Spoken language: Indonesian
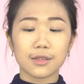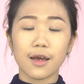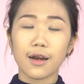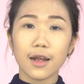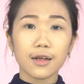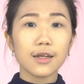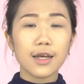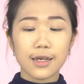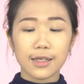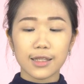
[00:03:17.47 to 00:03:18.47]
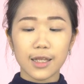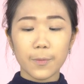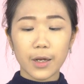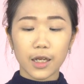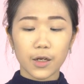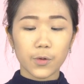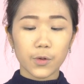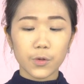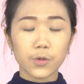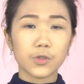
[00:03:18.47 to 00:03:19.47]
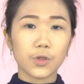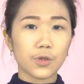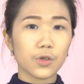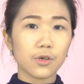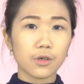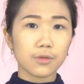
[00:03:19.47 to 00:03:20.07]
Sekarang kita pakai dulu untuk